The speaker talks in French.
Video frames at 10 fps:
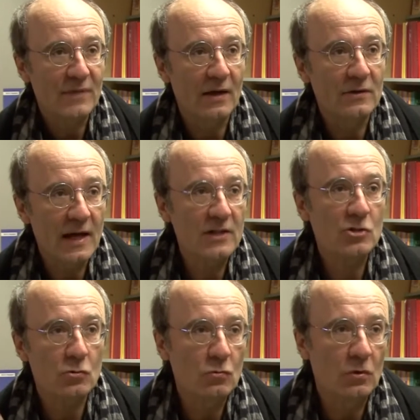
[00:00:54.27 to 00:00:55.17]
un
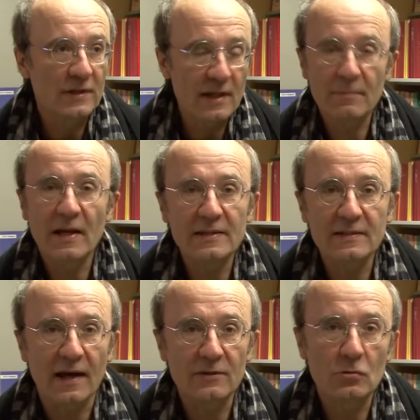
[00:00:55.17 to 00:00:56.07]
âge où on aime la
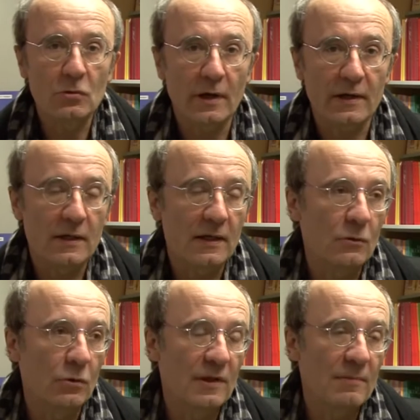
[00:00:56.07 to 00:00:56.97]
littérature
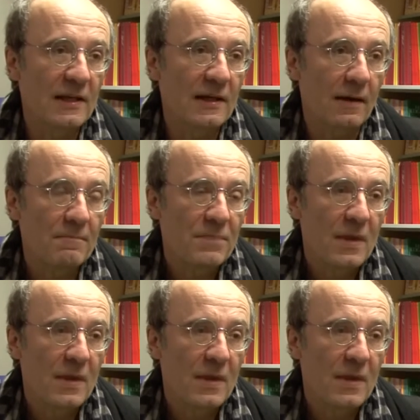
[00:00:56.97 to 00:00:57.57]
et, où on aime lire.